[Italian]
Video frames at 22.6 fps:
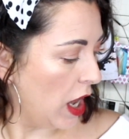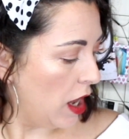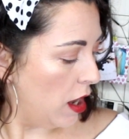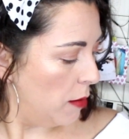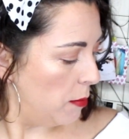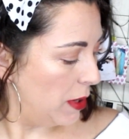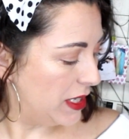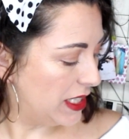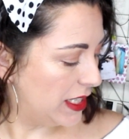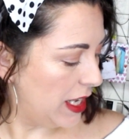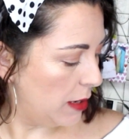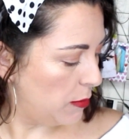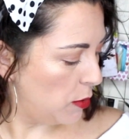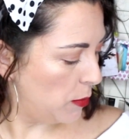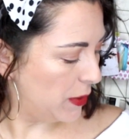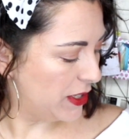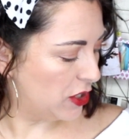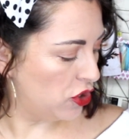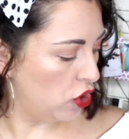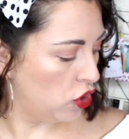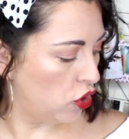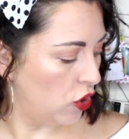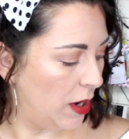Partiamo
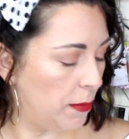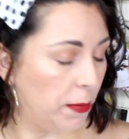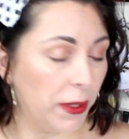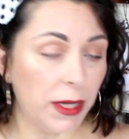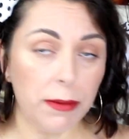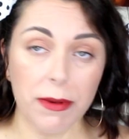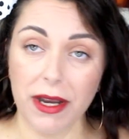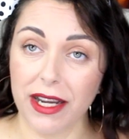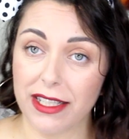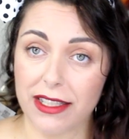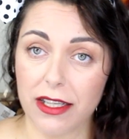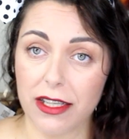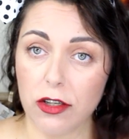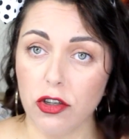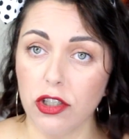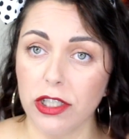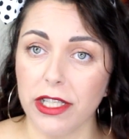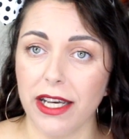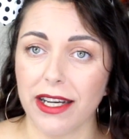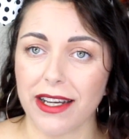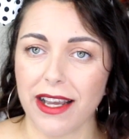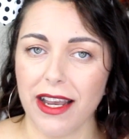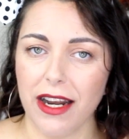perciò con la prima
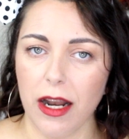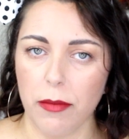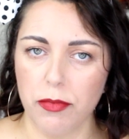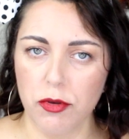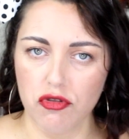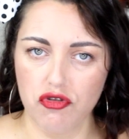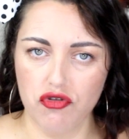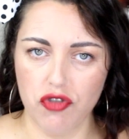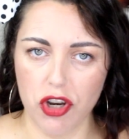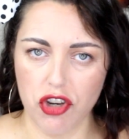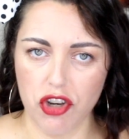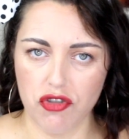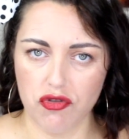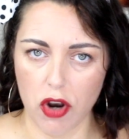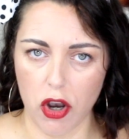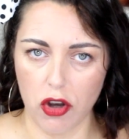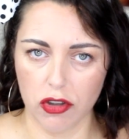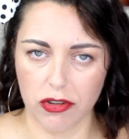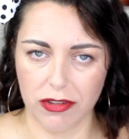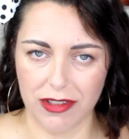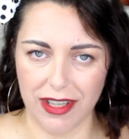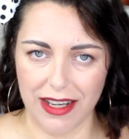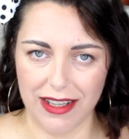categoria che è la più
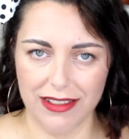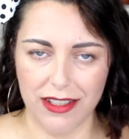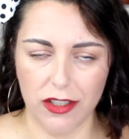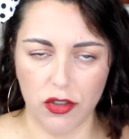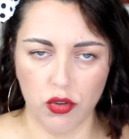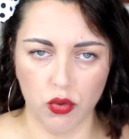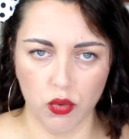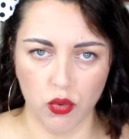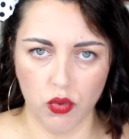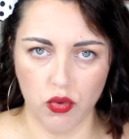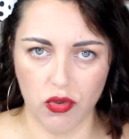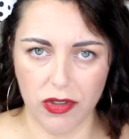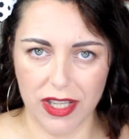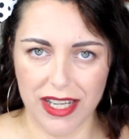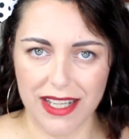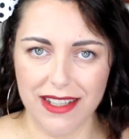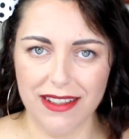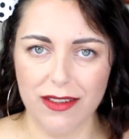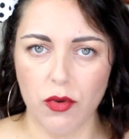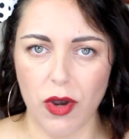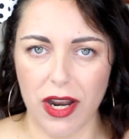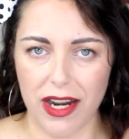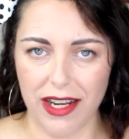cicciotta di
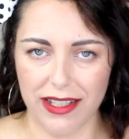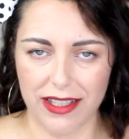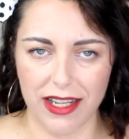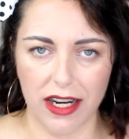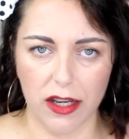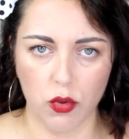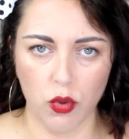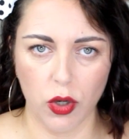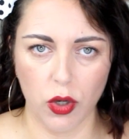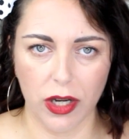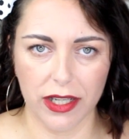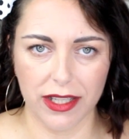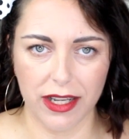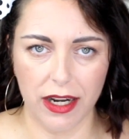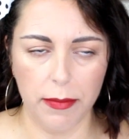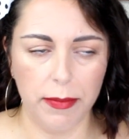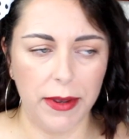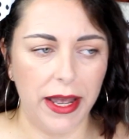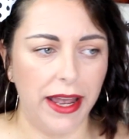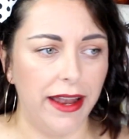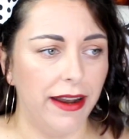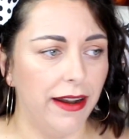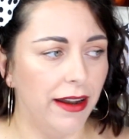tutte, quella della cura della
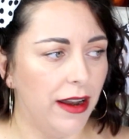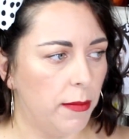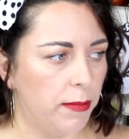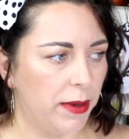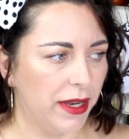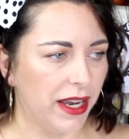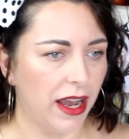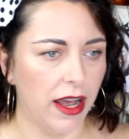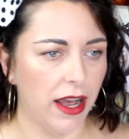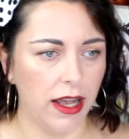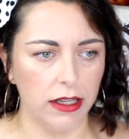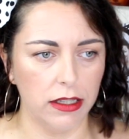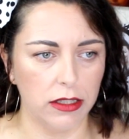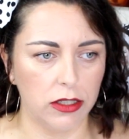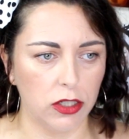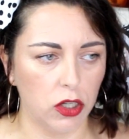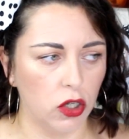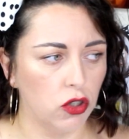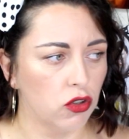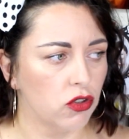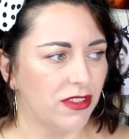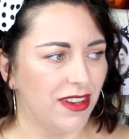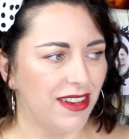pelle,
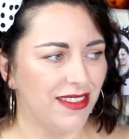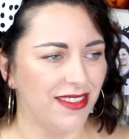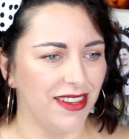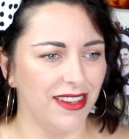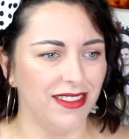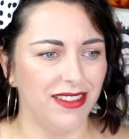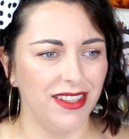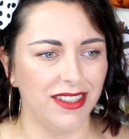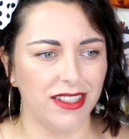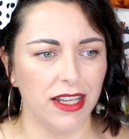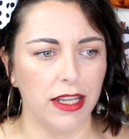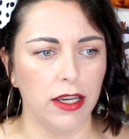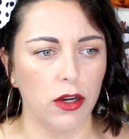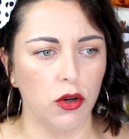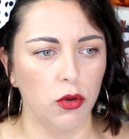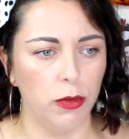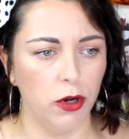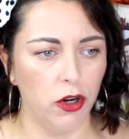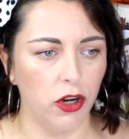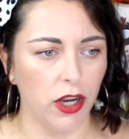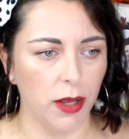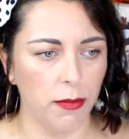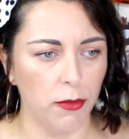peraltro se sentite dei
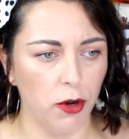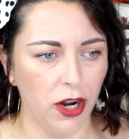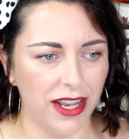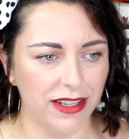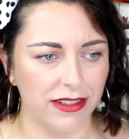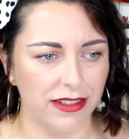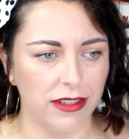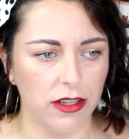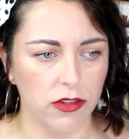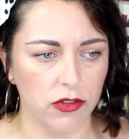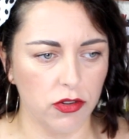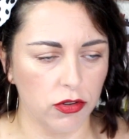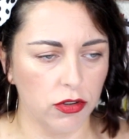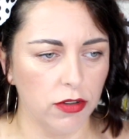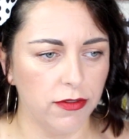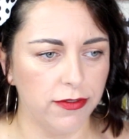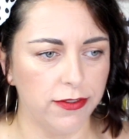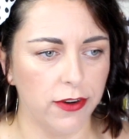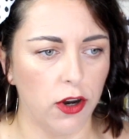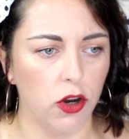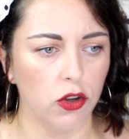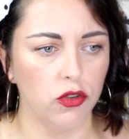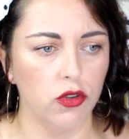rumori molesti in
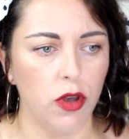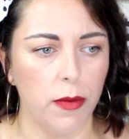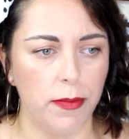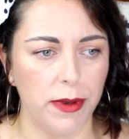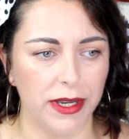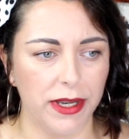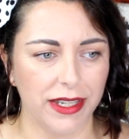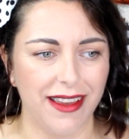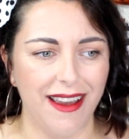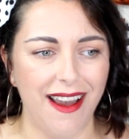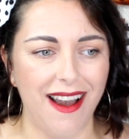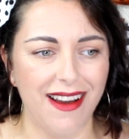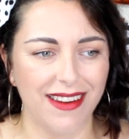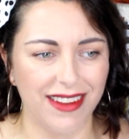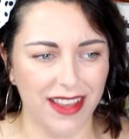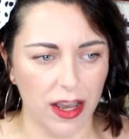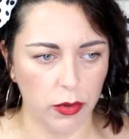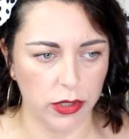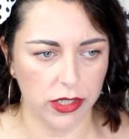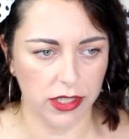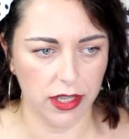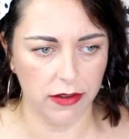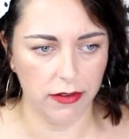sottofondo è perché
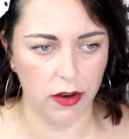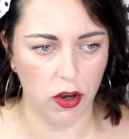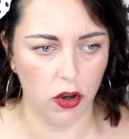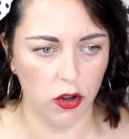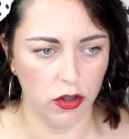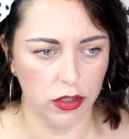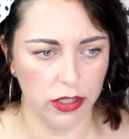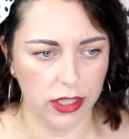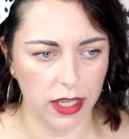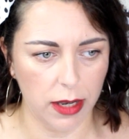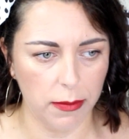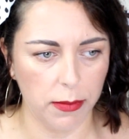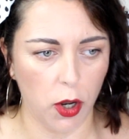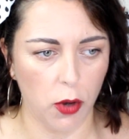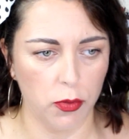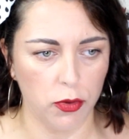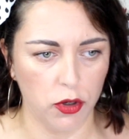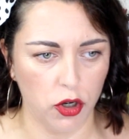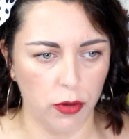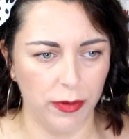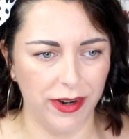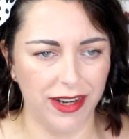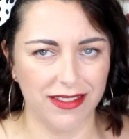anche questa volta,
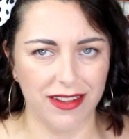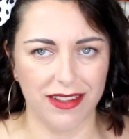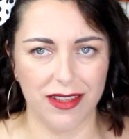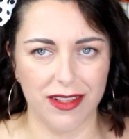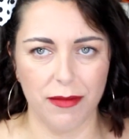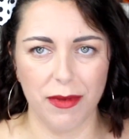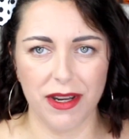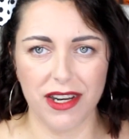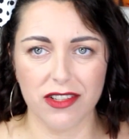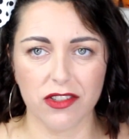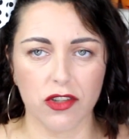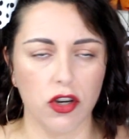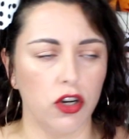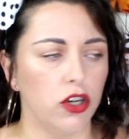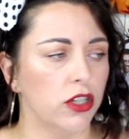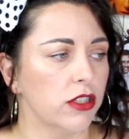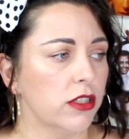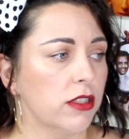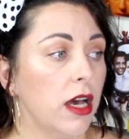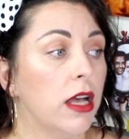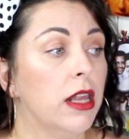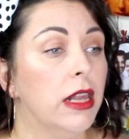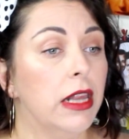proprio come la settimana
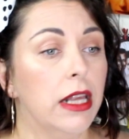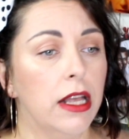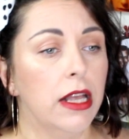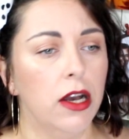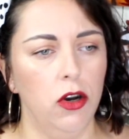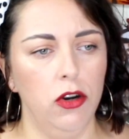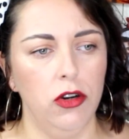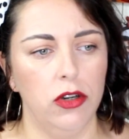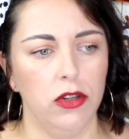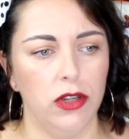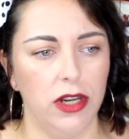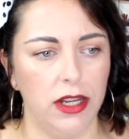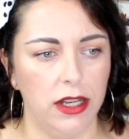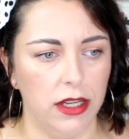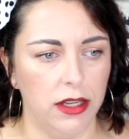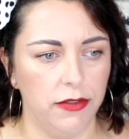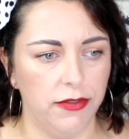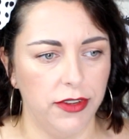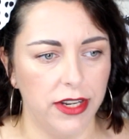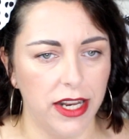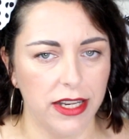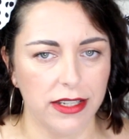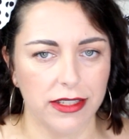scorsa, ho
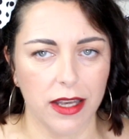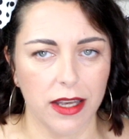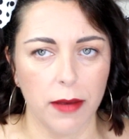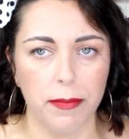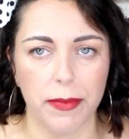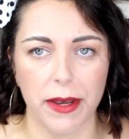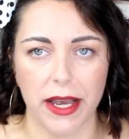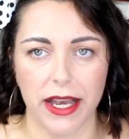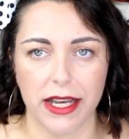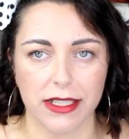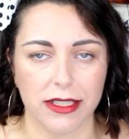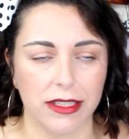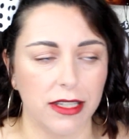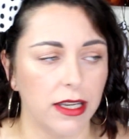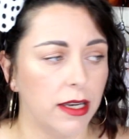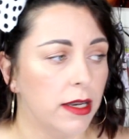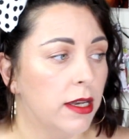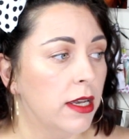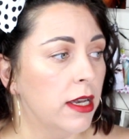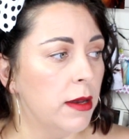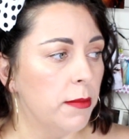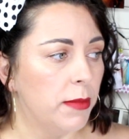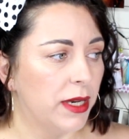le finestre
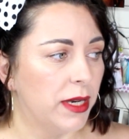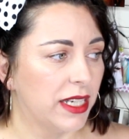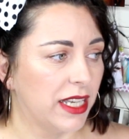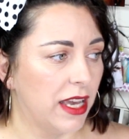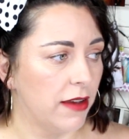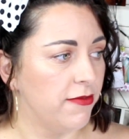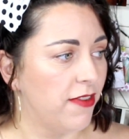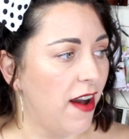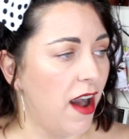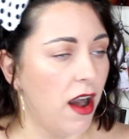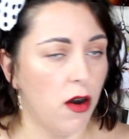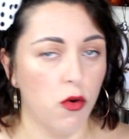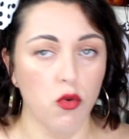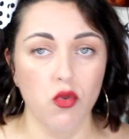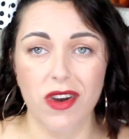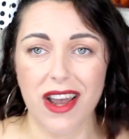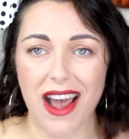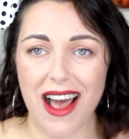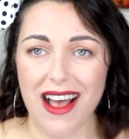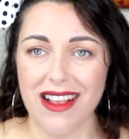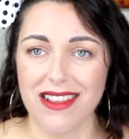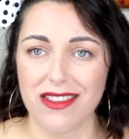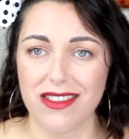aperte perché fa un
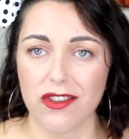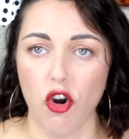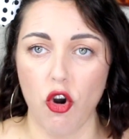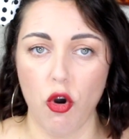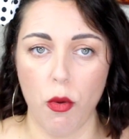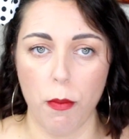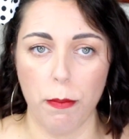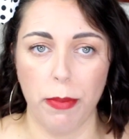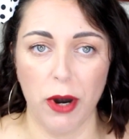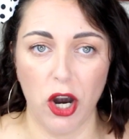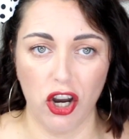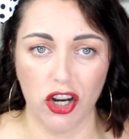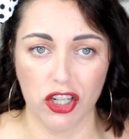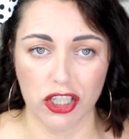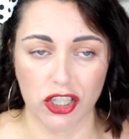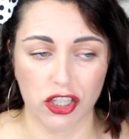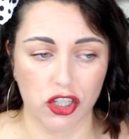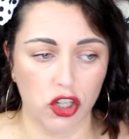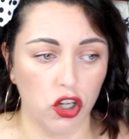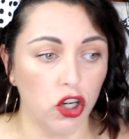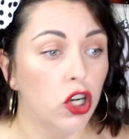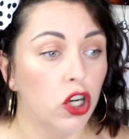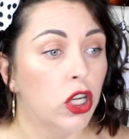caldo
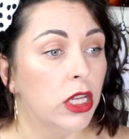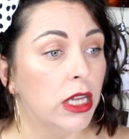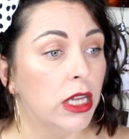porco,